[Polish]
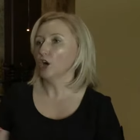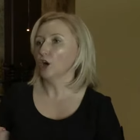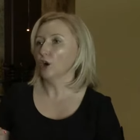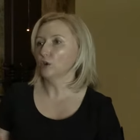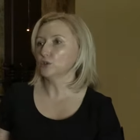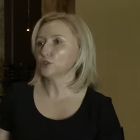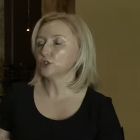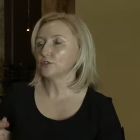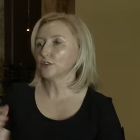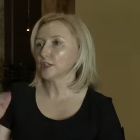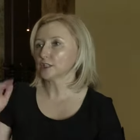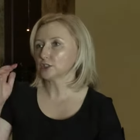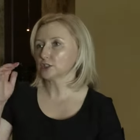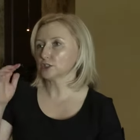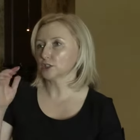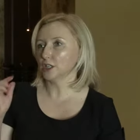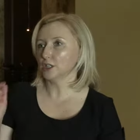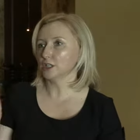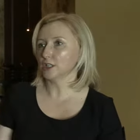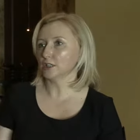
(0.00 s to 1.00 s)
o
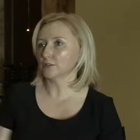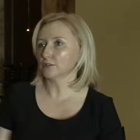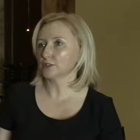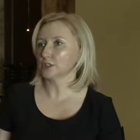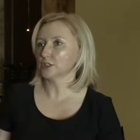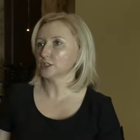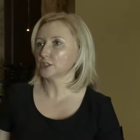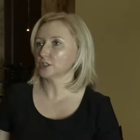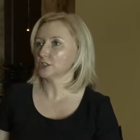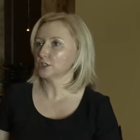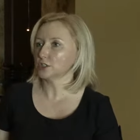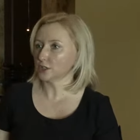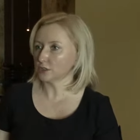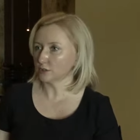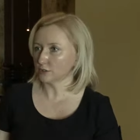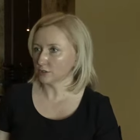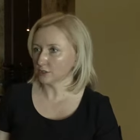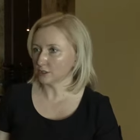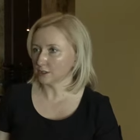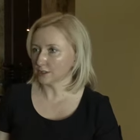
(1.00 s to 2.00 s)
świadczeniach, w sensie gdzie
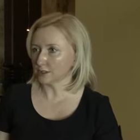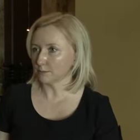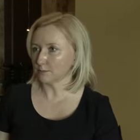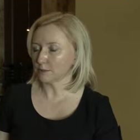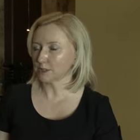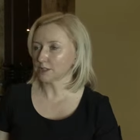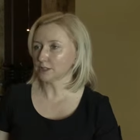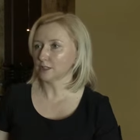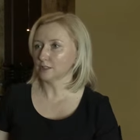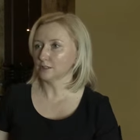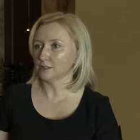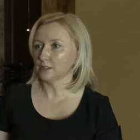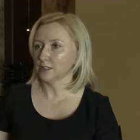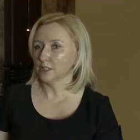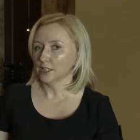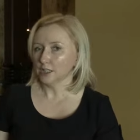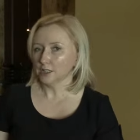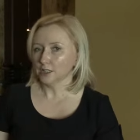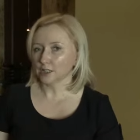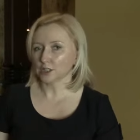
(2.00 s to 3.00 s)
ktoś jest zapisany,
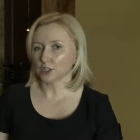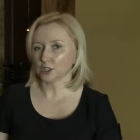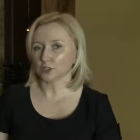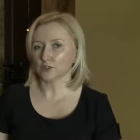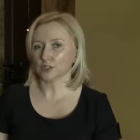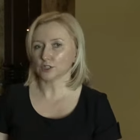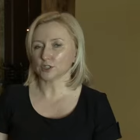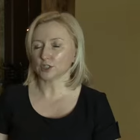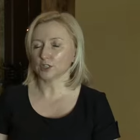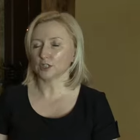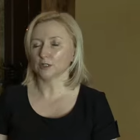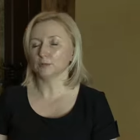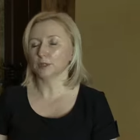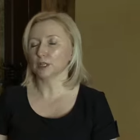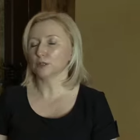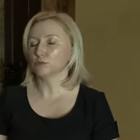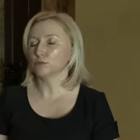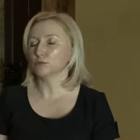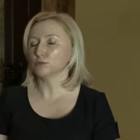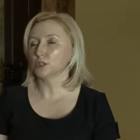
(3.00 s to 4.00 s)
jakie świadczenia
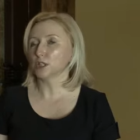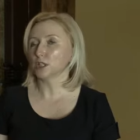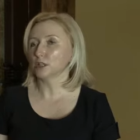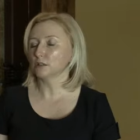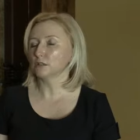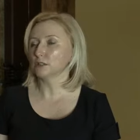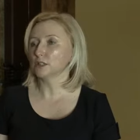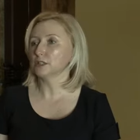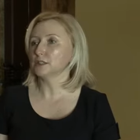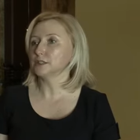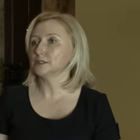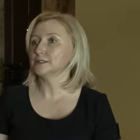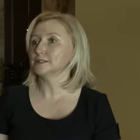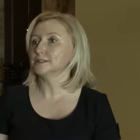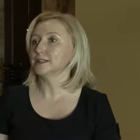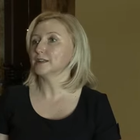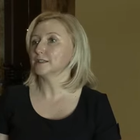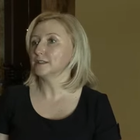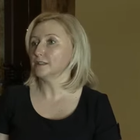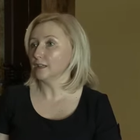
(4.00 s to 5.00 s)
miał udzielone i
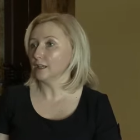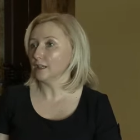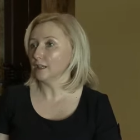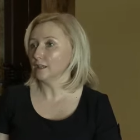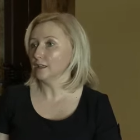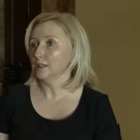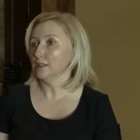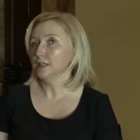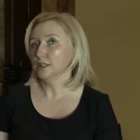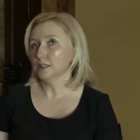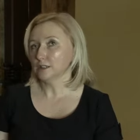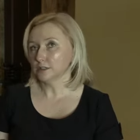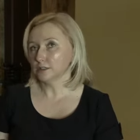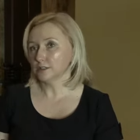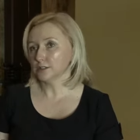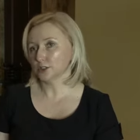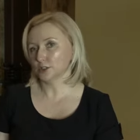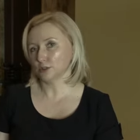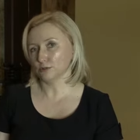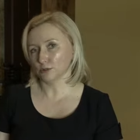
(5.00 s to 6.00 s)
za ile.
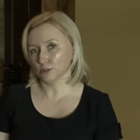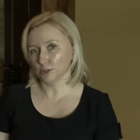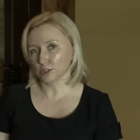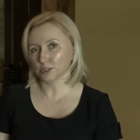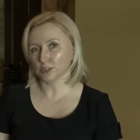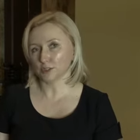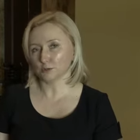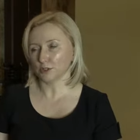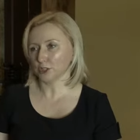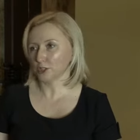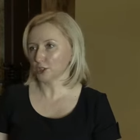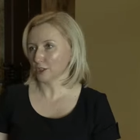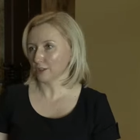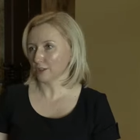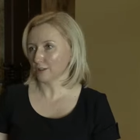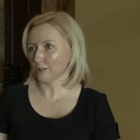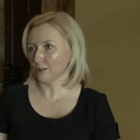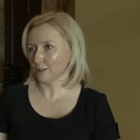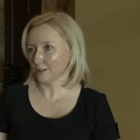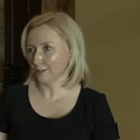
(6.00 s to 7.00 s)
Zresztą no, nie chcę tutaj
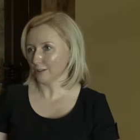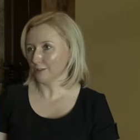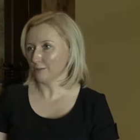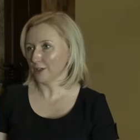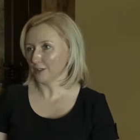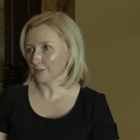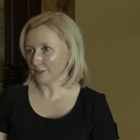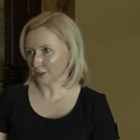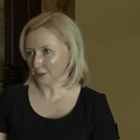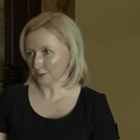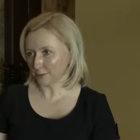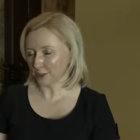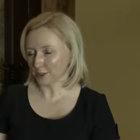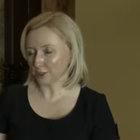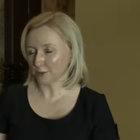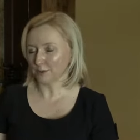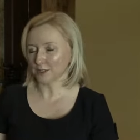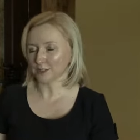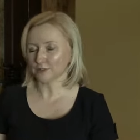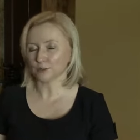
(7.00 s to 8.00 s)
szeroko omawiać,
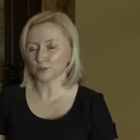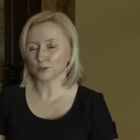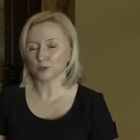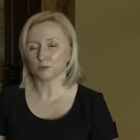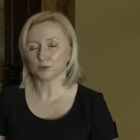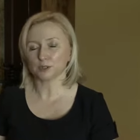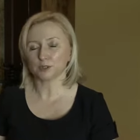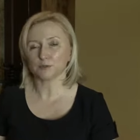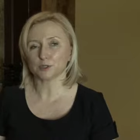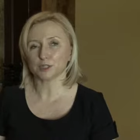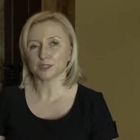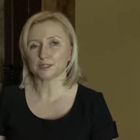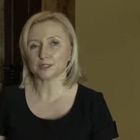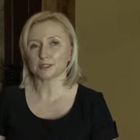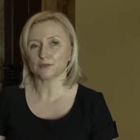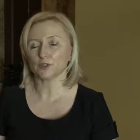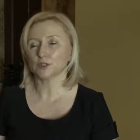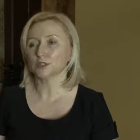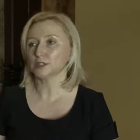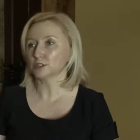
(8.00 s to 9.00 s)
macie Państwo już to
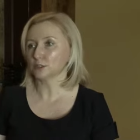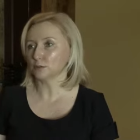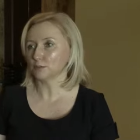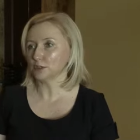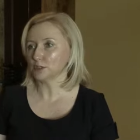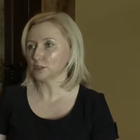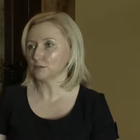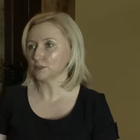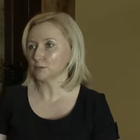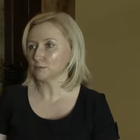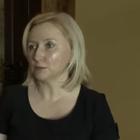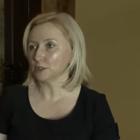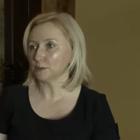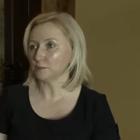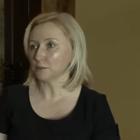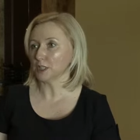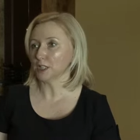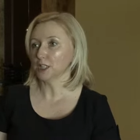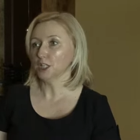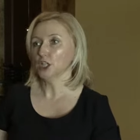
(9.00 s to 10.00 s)
przedstawione, co będzie w tym
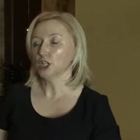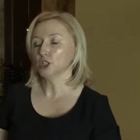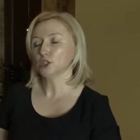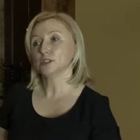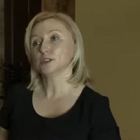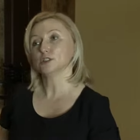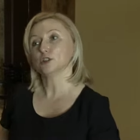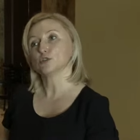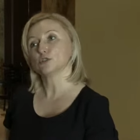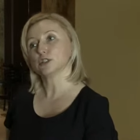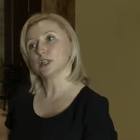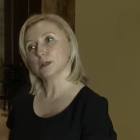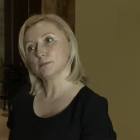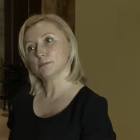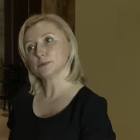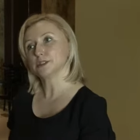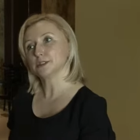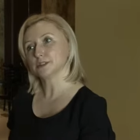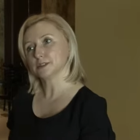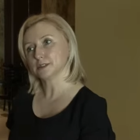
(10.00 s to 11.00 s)
ZIP-ie. To jest
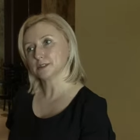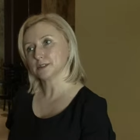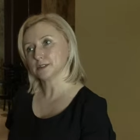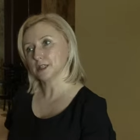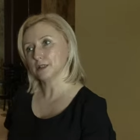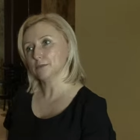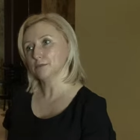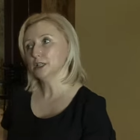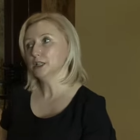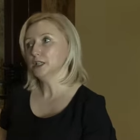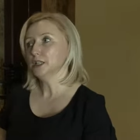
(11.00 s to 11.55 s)
odrębny system